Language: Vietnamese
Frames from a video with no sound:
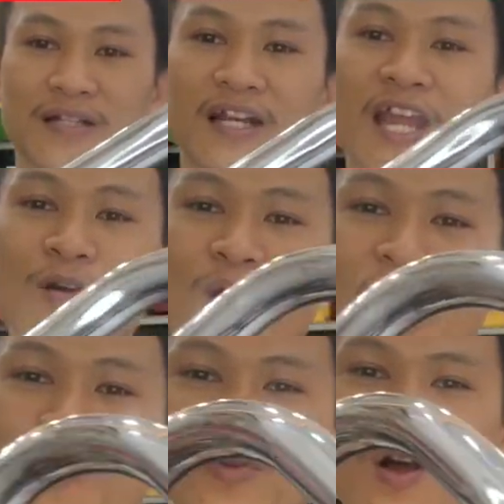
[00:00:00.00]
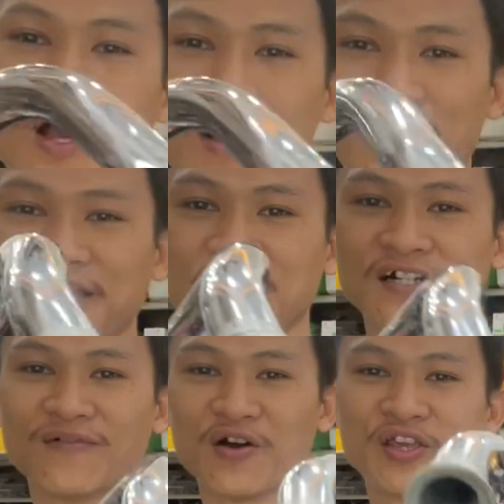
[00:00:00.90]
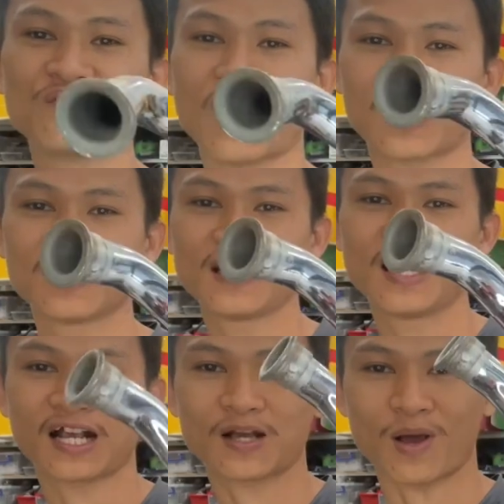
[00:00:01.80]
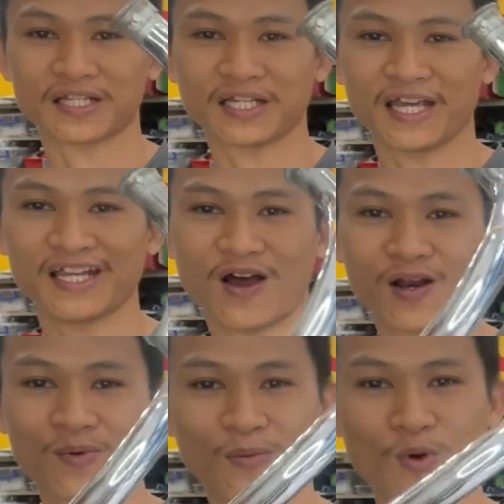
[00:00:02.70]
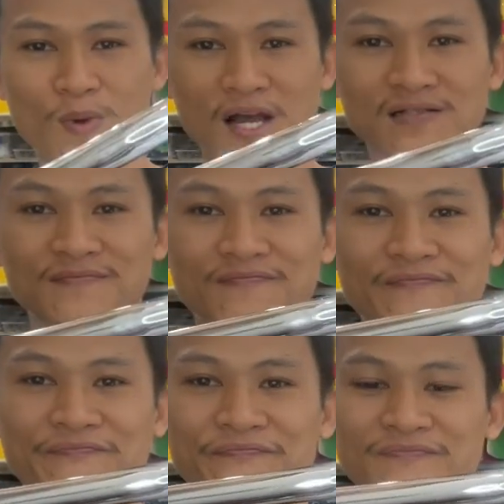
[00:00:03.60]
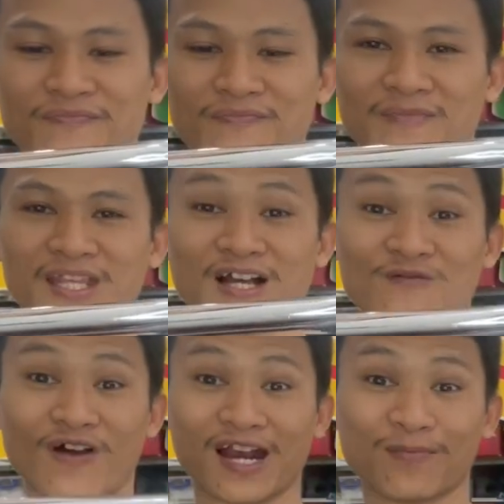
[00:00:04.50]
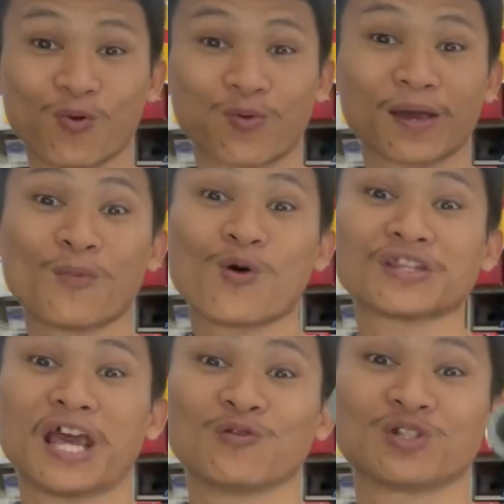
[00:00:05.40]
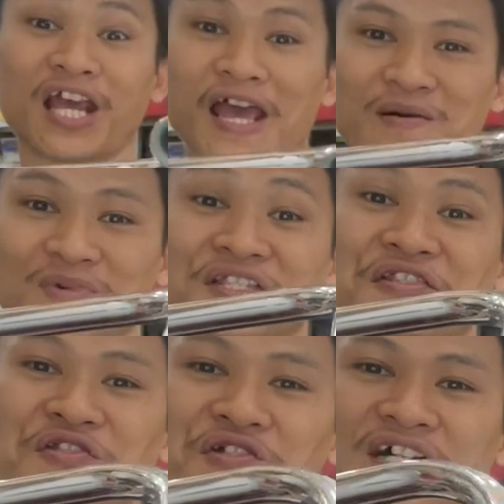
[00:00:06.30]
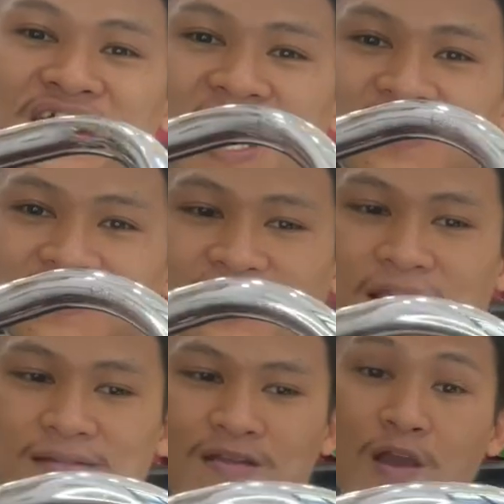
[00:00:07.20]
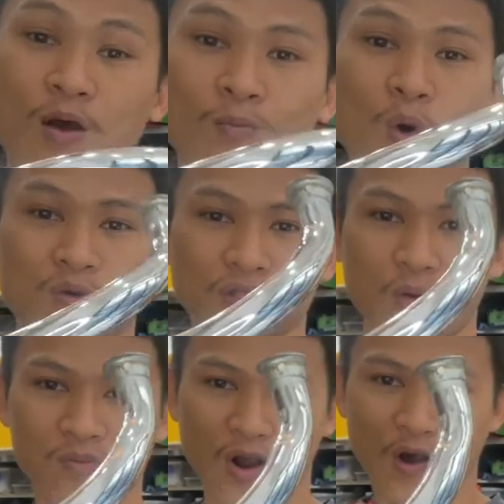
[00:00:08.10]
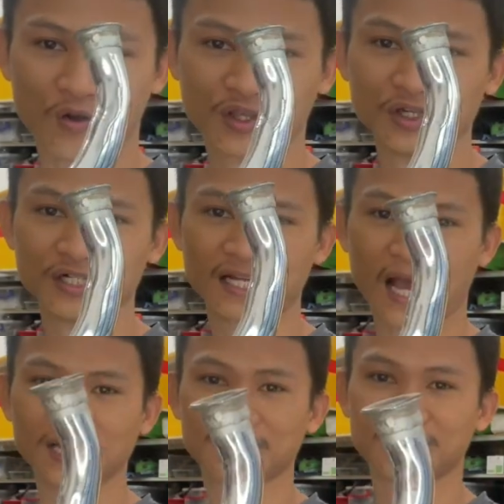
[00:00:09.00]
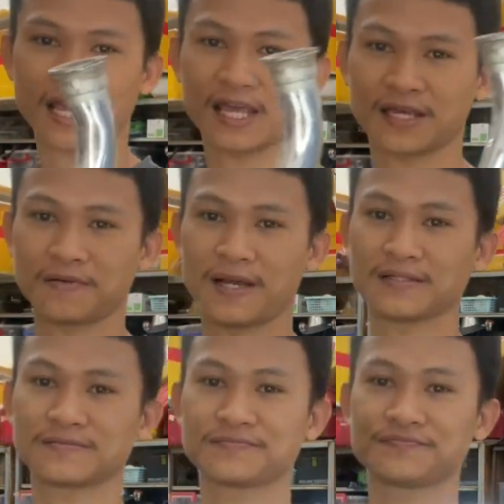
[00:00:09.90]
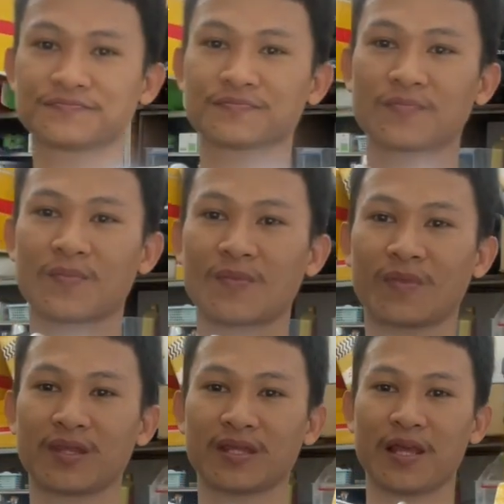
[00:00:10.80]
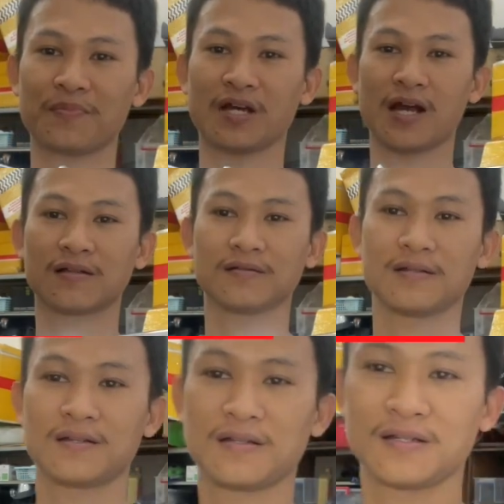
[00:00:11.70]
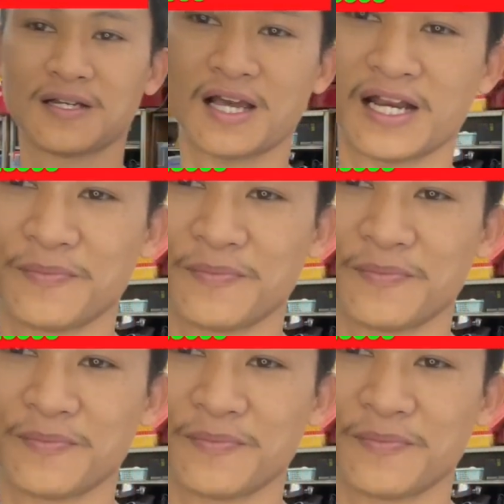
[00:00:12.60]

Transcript: nếu mà không cho các bạn sờ vào hiện vật các bạn sẽ nghĩ nó là cây bộ mới chứ không phải là một cây bô theo xe mà chưa gắn lên xe bô tồn kho chưa gắn lên xe nha các bạn được chưa nên